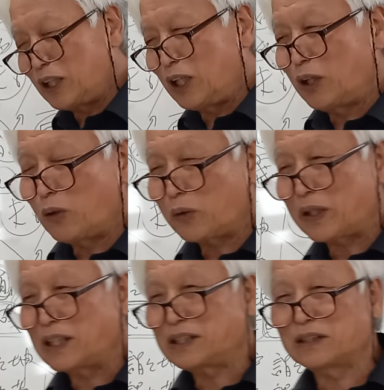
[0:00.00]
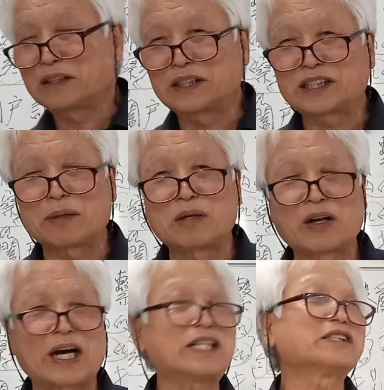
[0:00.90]
이롭게 쓰는
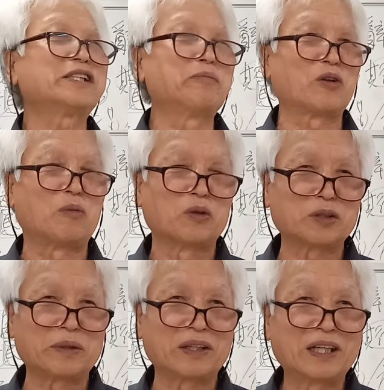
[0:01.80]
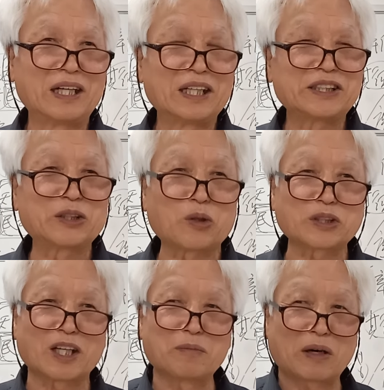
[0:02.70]
것이야말로 가장 신비로운 모습이에요.
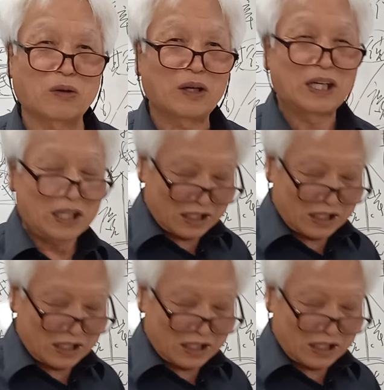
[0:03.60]
지도자는 바로